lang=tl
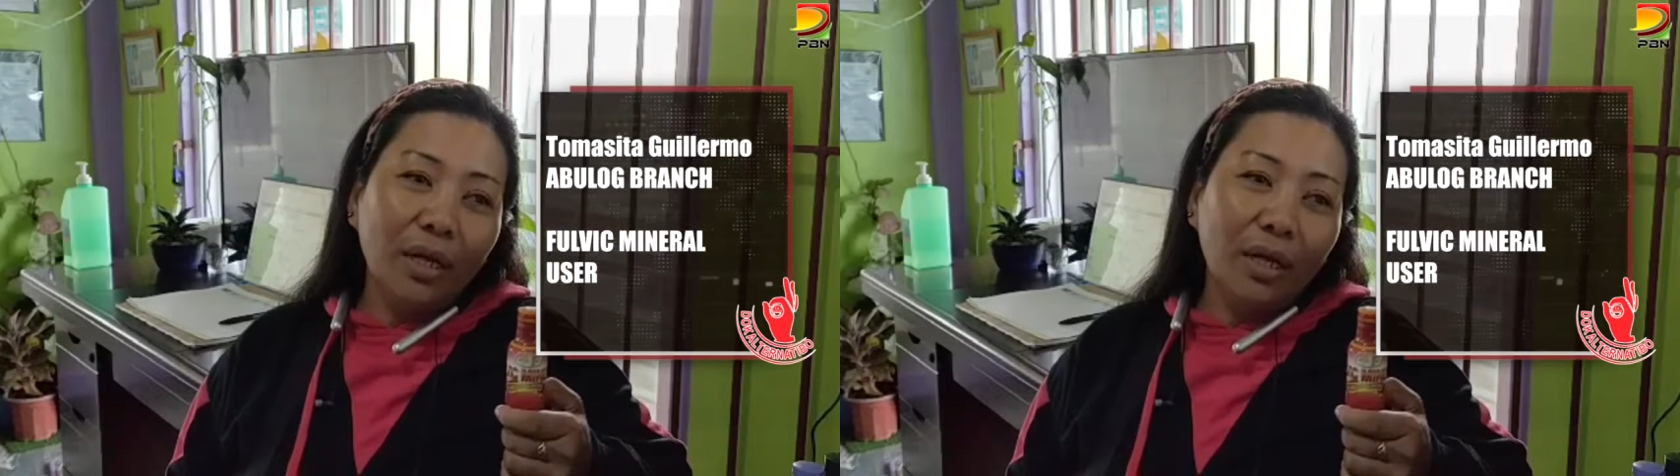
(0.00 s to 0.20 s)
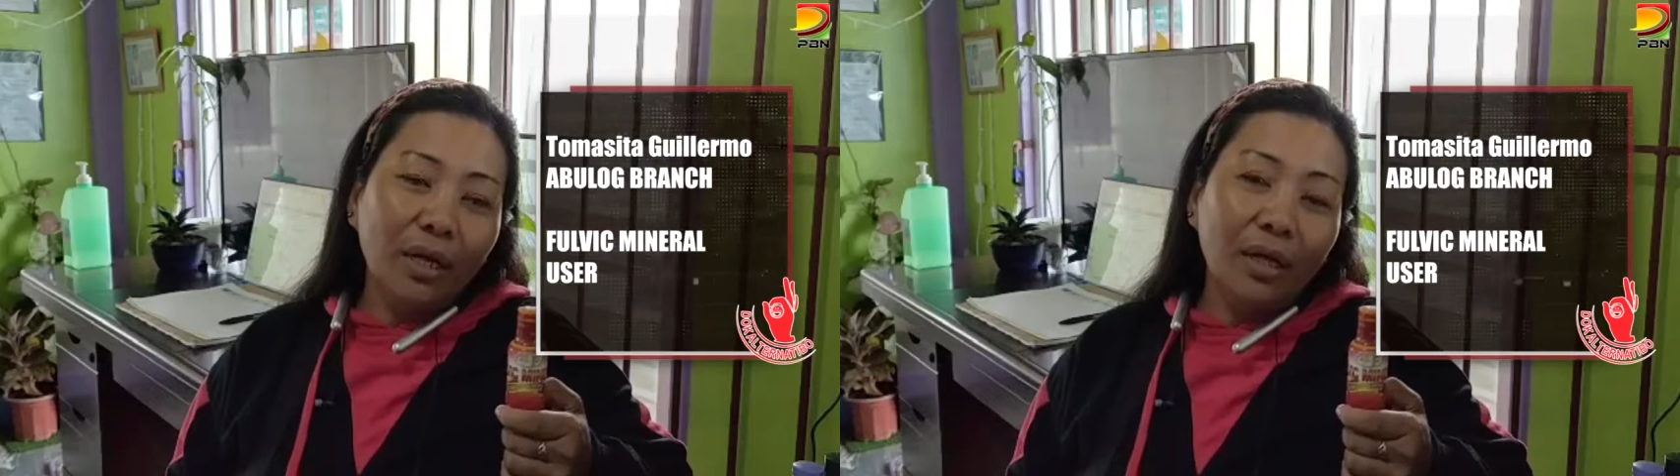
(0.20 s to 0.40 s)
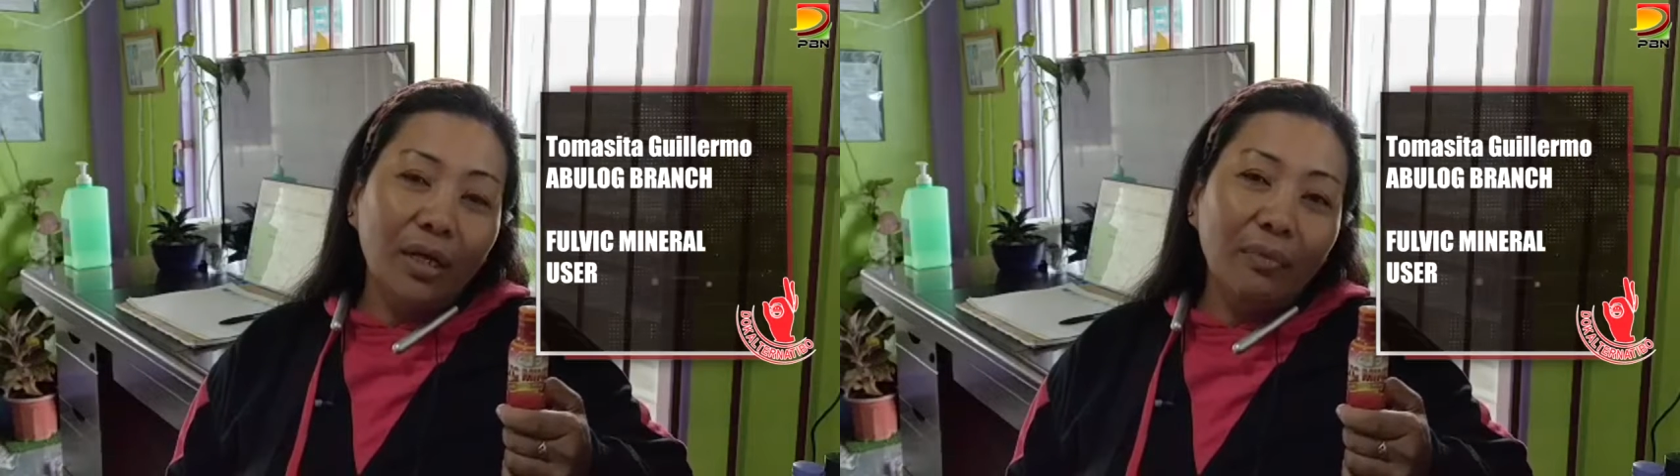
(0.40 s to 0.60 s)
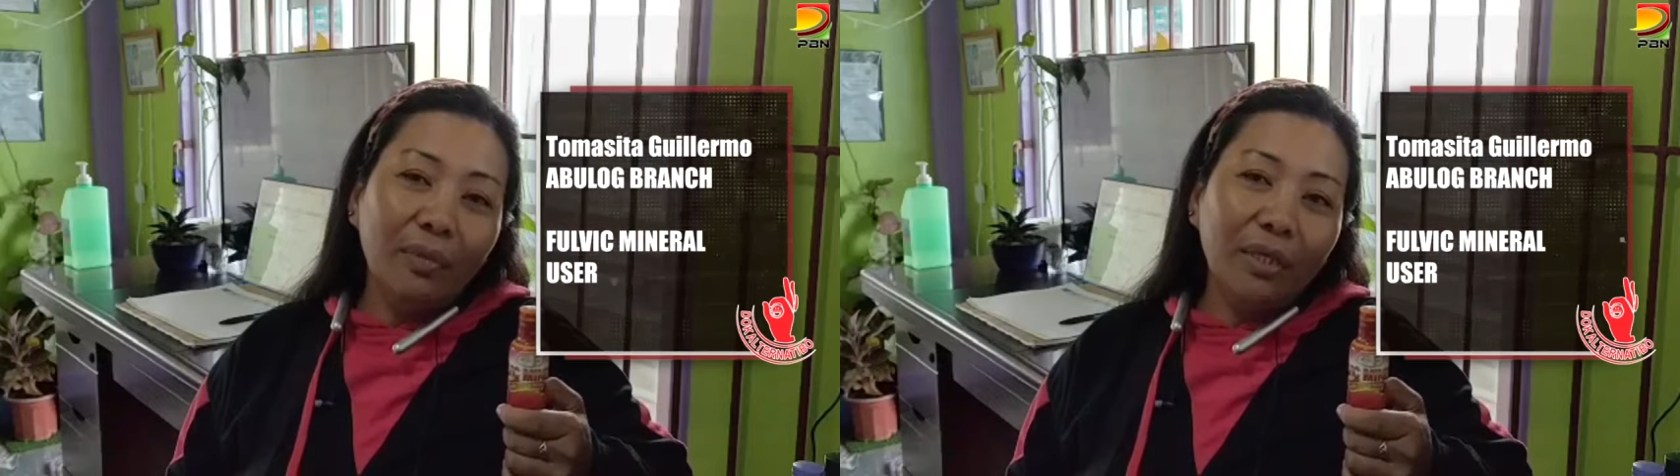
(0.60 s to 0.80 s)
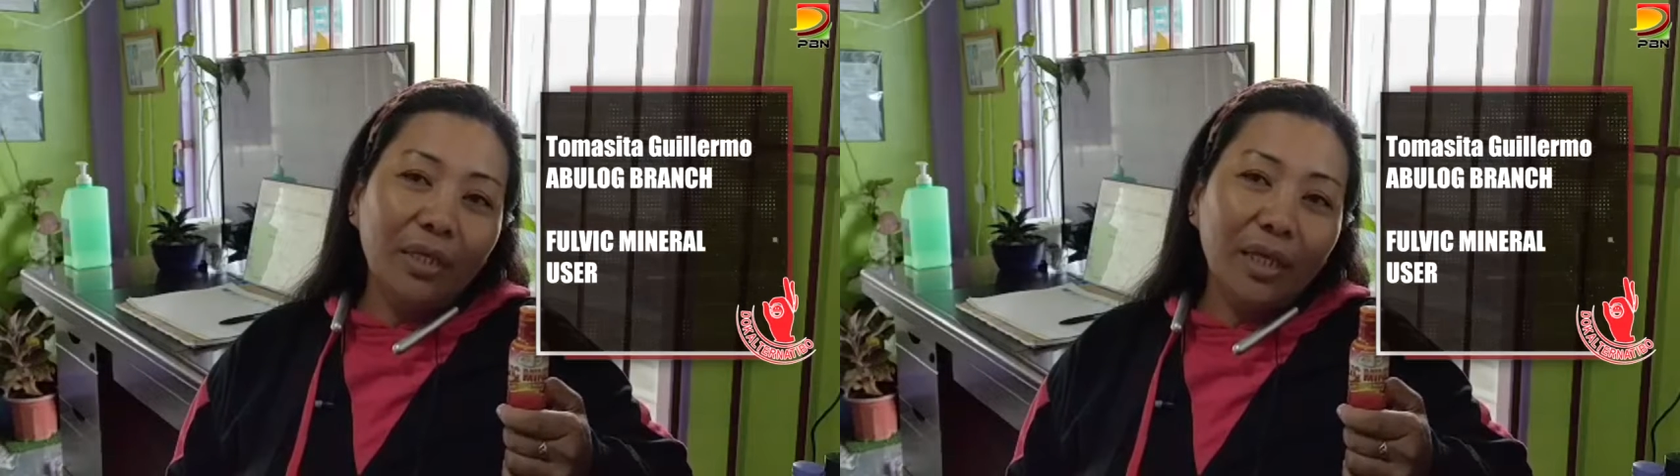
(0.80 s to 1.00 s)
uh,
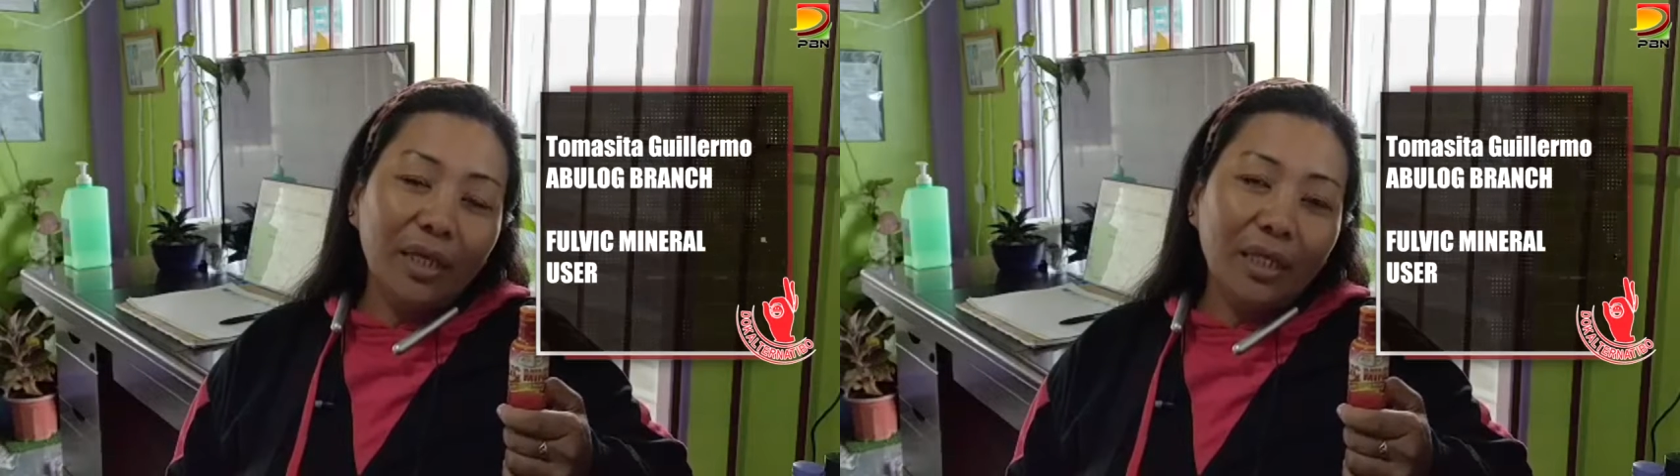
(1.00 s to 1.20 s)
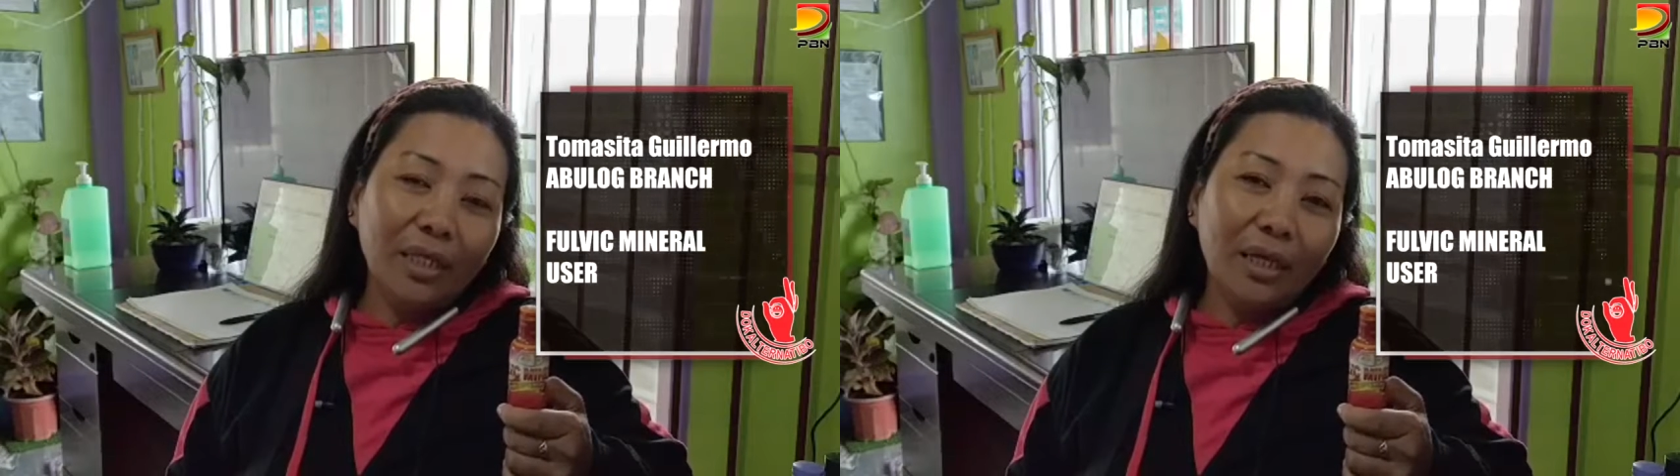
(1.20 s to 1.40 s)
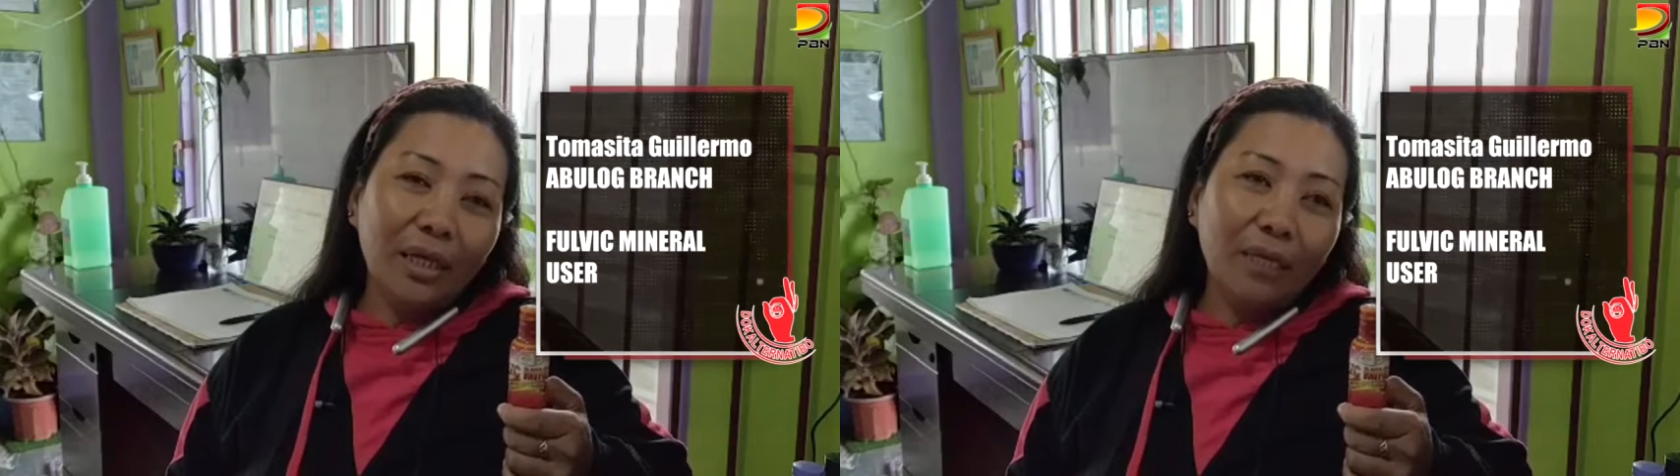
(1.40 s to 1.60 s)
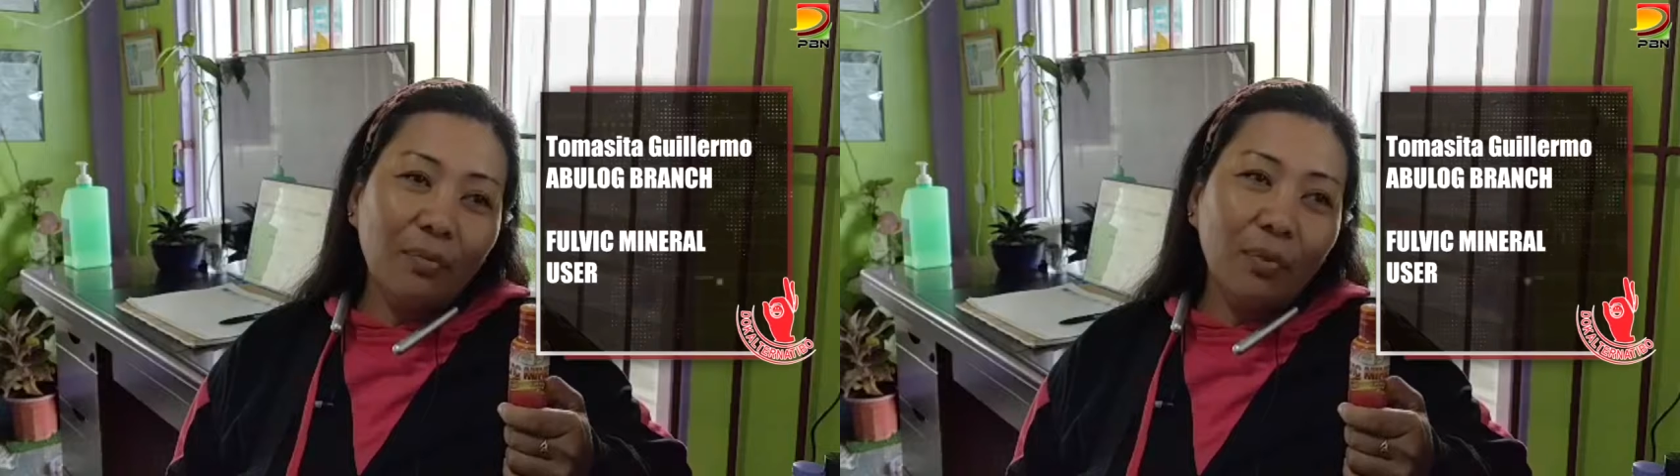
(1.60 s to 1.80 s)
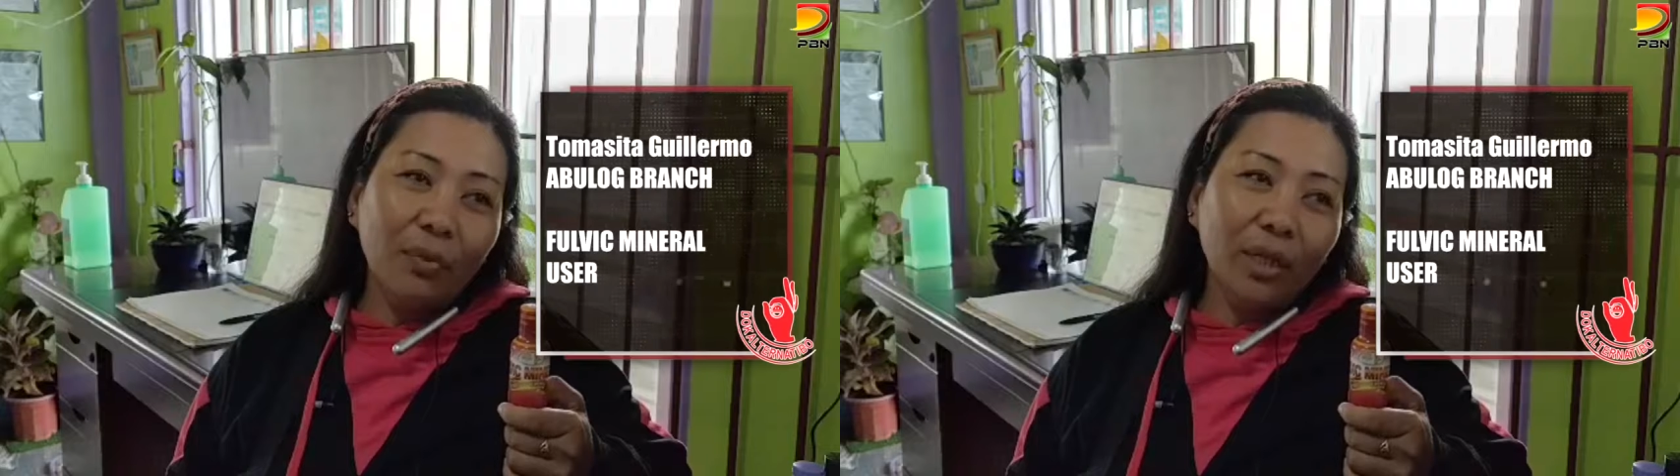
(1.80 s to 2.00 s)
napintas ta
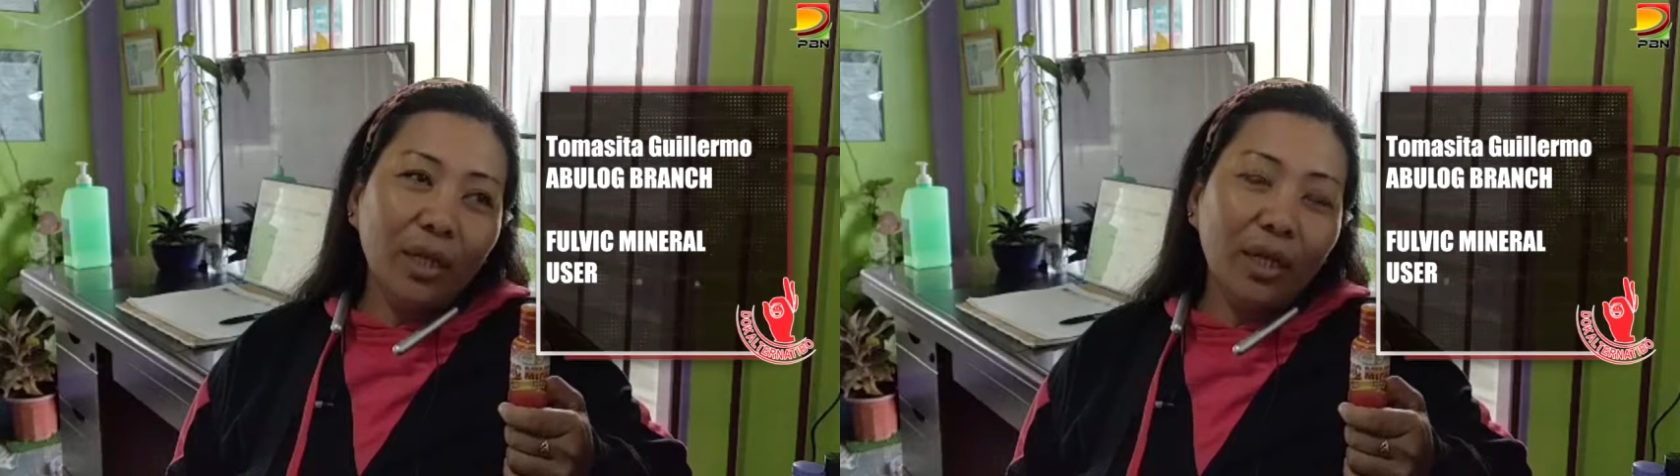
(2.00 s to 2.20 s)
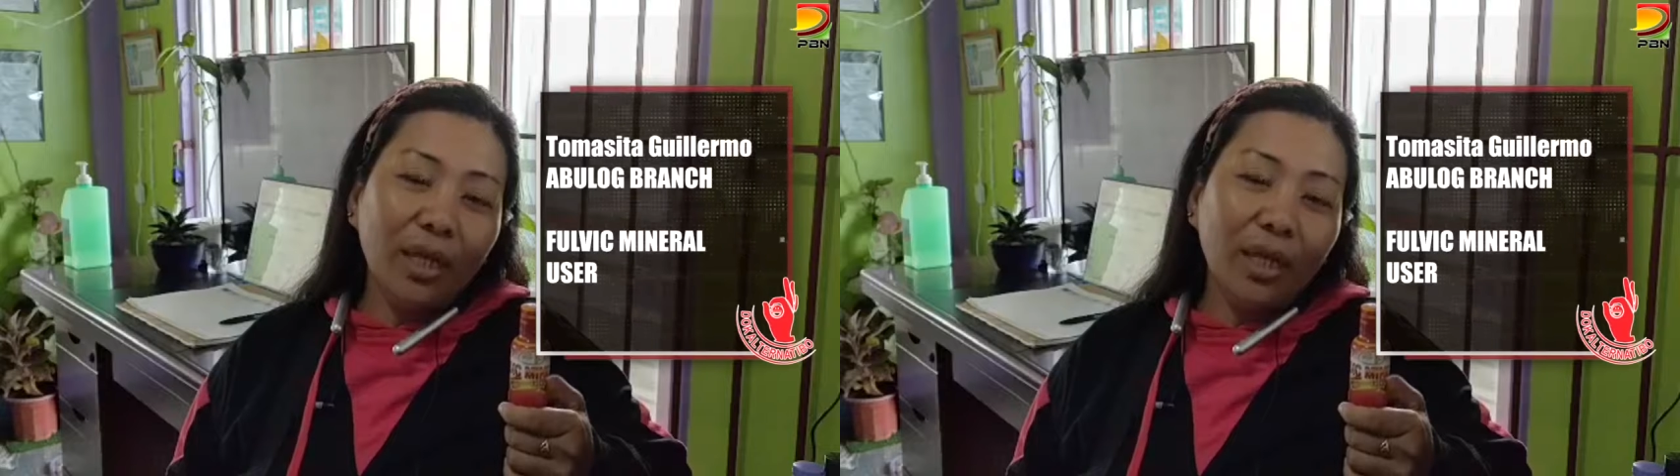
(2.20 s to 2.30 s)
gaputa